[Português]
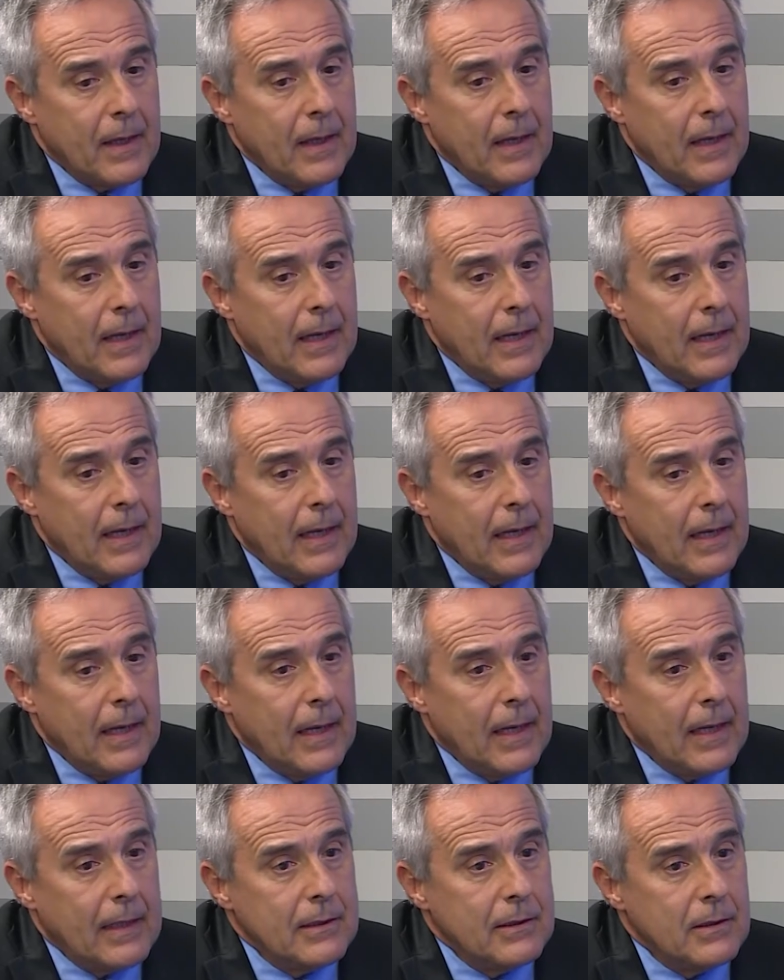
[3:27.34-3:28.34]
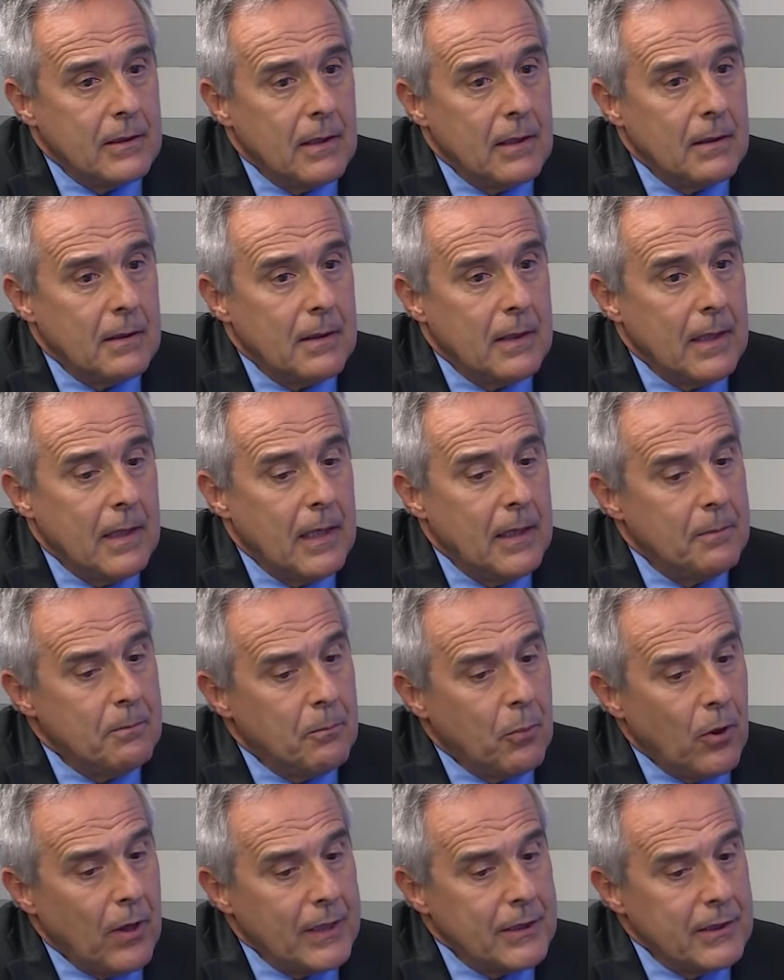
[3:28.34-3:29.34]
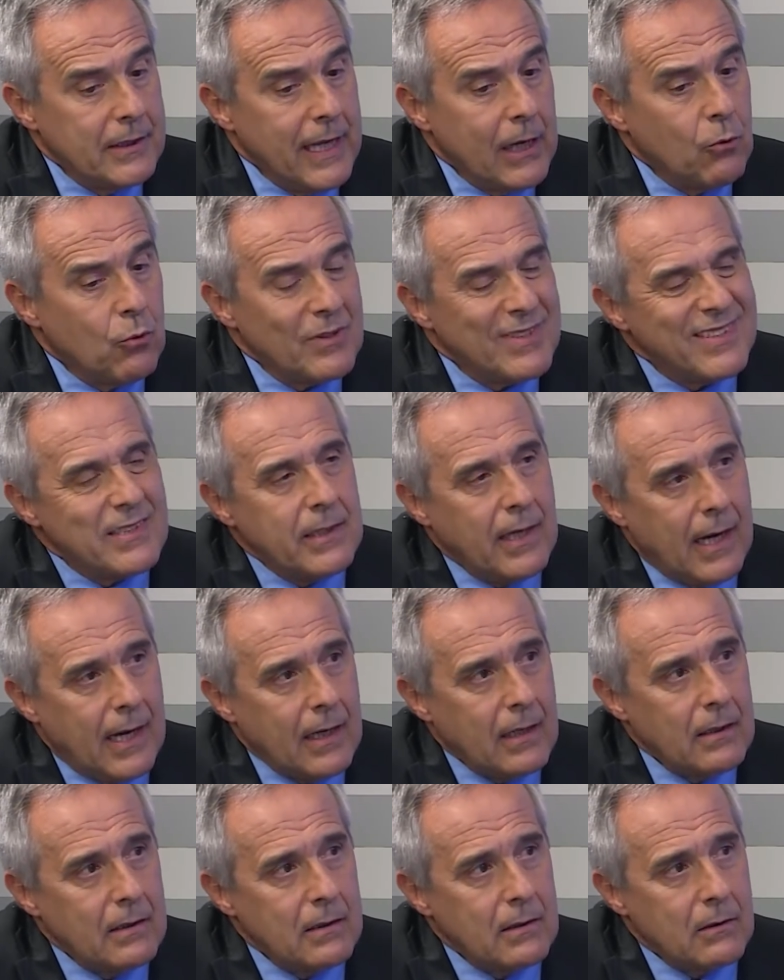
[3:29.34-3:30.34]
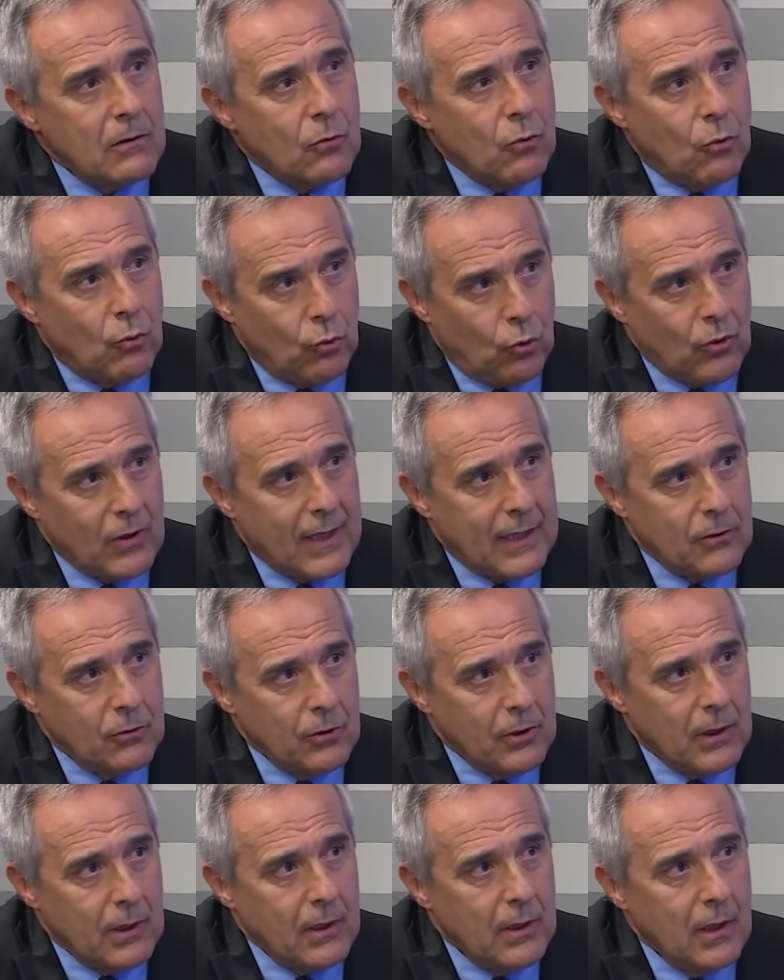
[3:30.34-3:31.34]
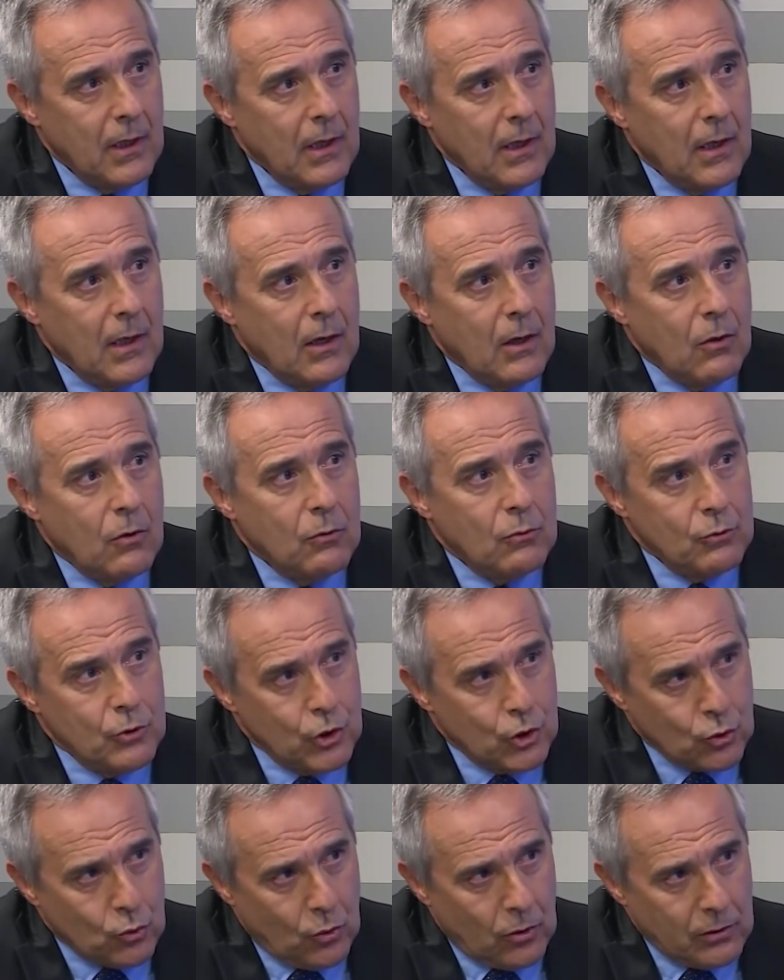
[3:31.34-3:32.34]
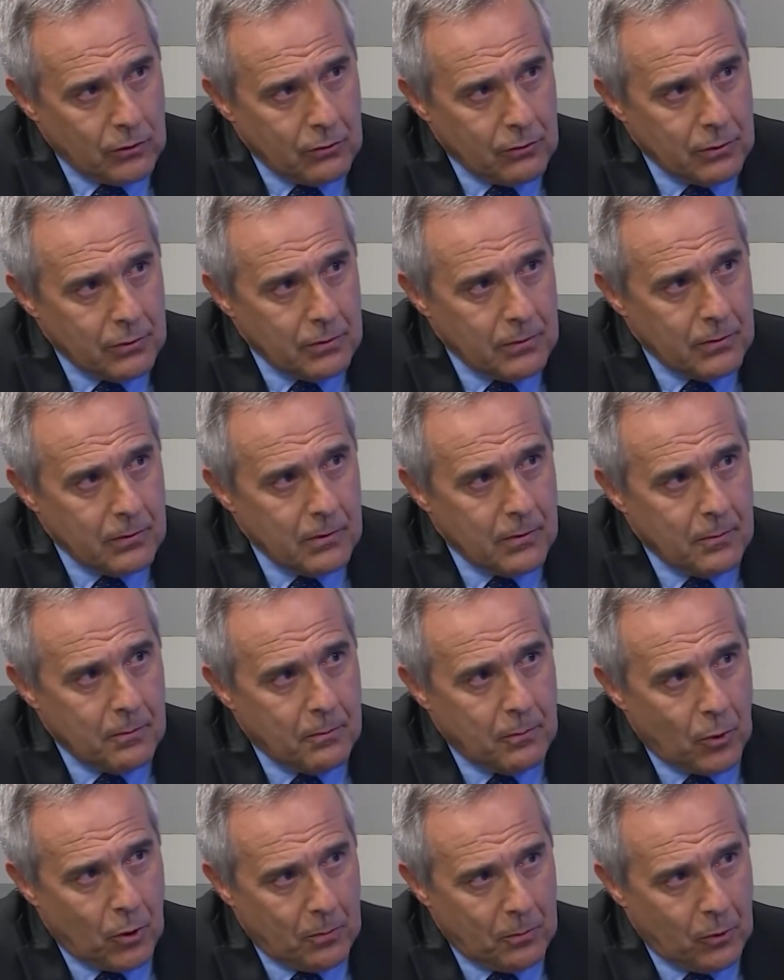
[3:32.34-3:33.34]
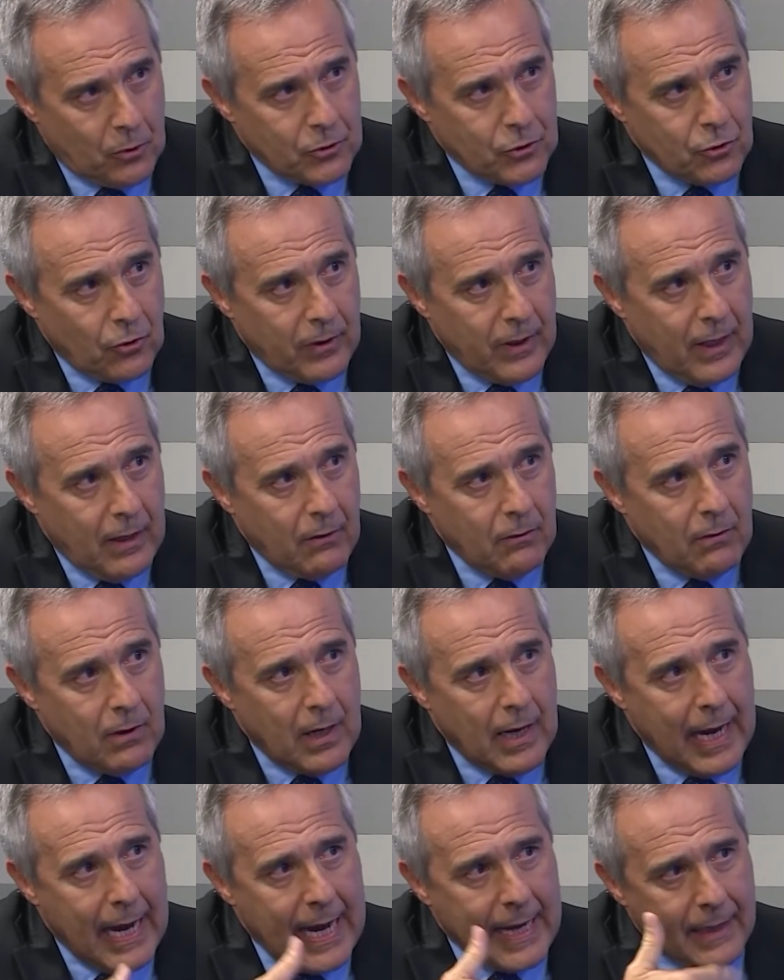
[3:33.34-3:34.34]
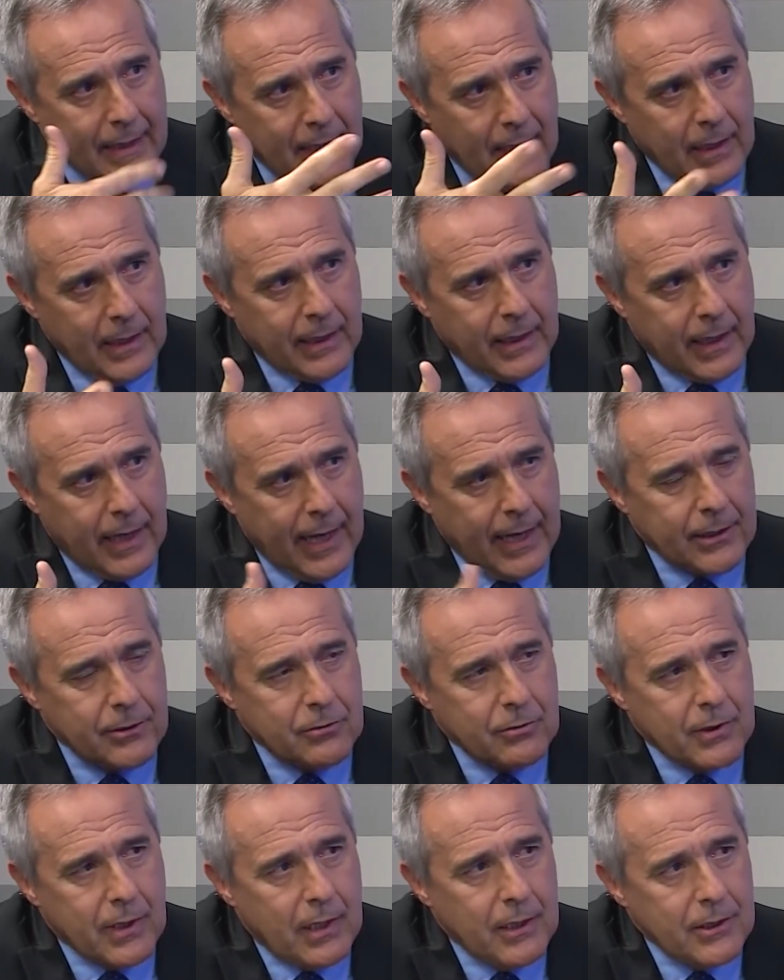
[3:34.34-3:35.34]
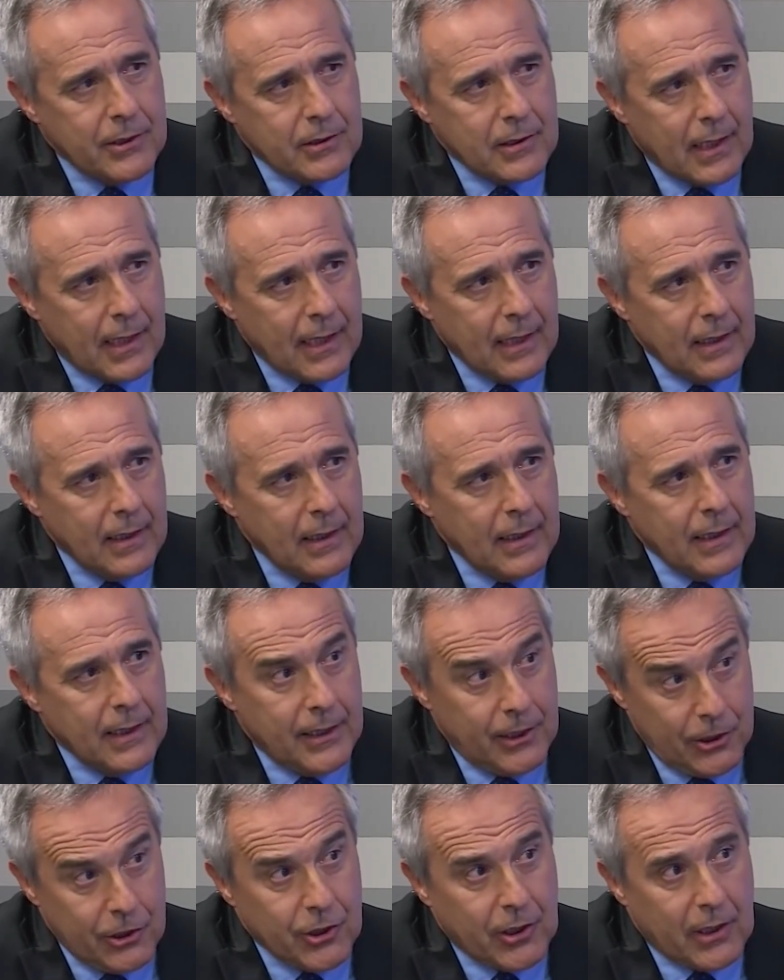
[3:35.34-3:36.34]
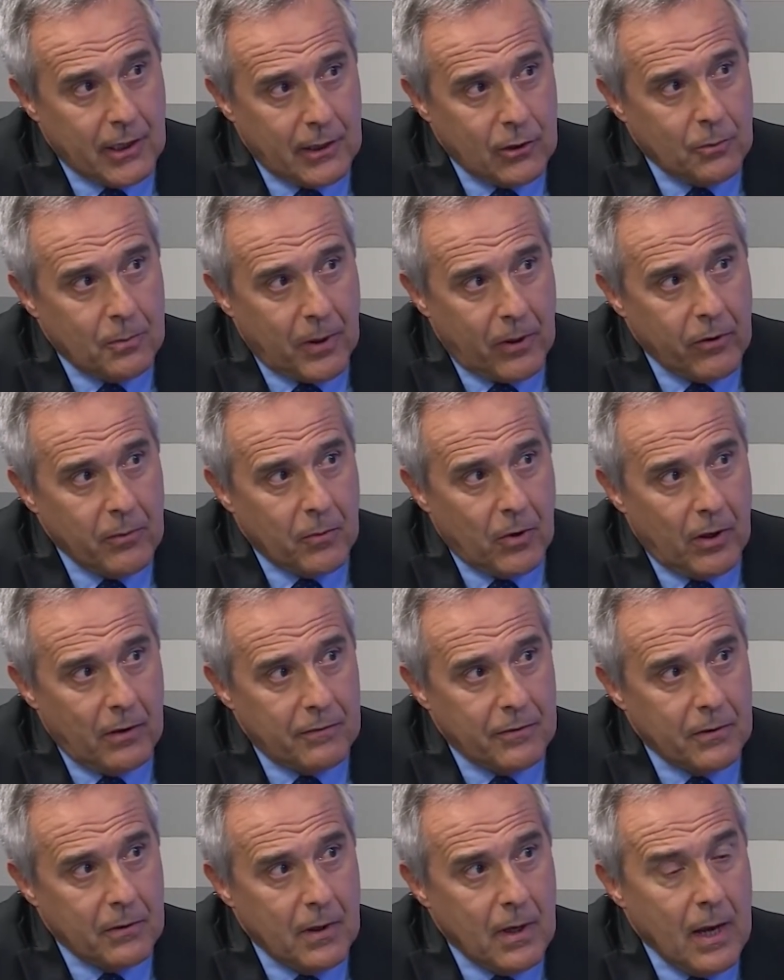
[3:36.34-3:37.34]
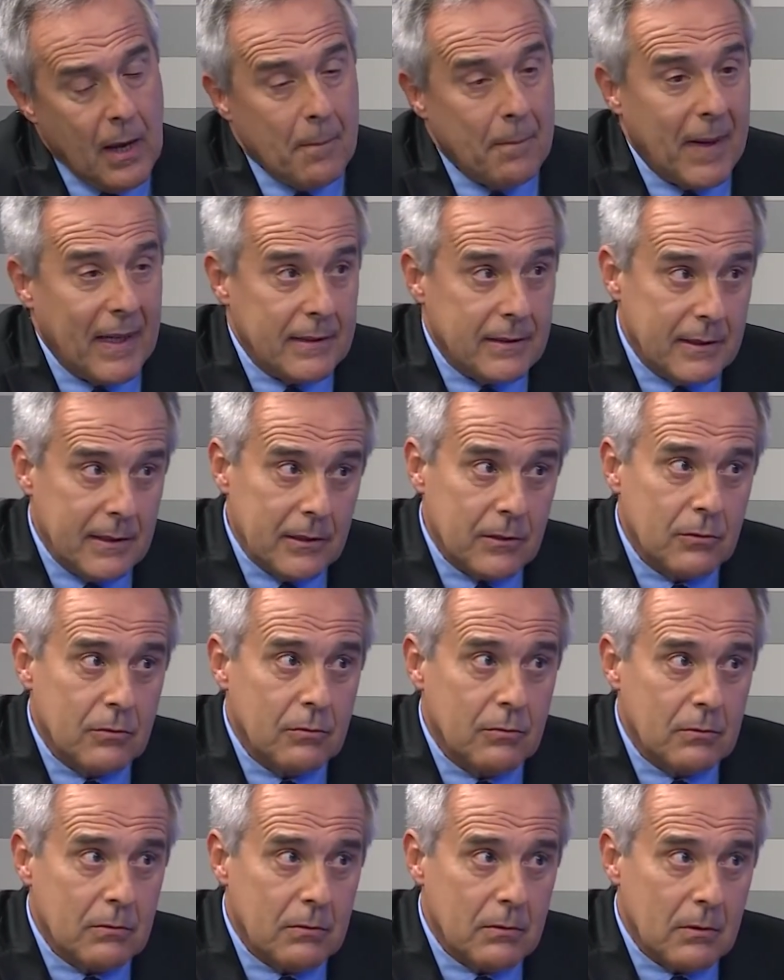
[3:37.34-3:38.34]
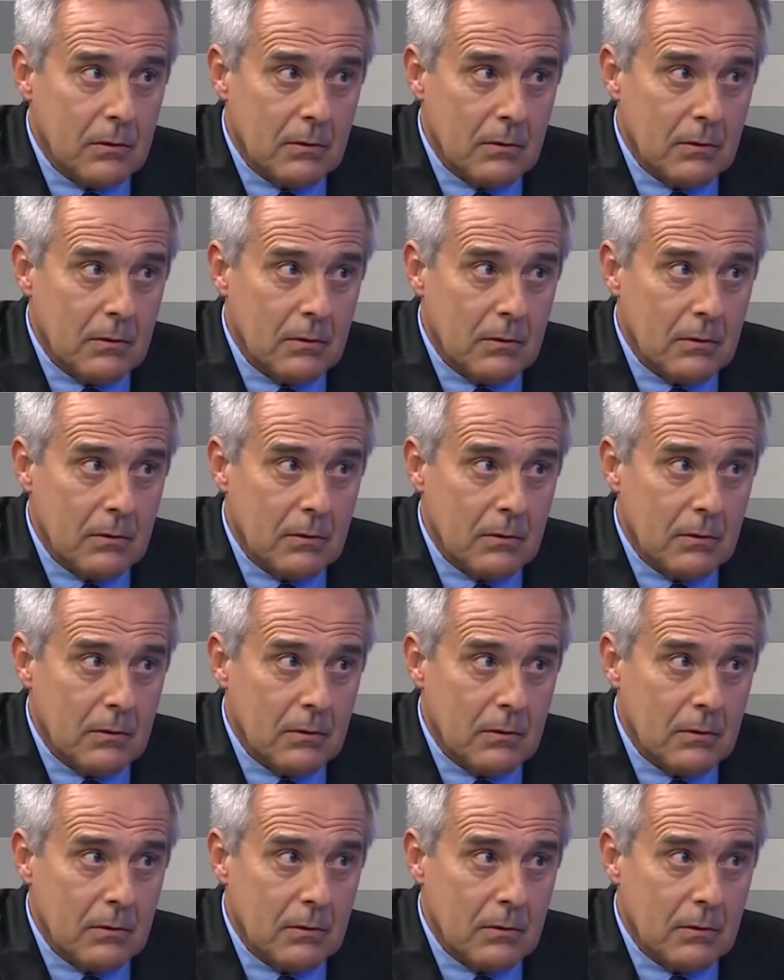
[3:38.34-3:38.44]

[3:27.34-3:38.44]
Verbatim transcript: é, ele pode negociar com o locador um desconto proporcional àquele crédito que ele está indicando para o imóvel. Mas isso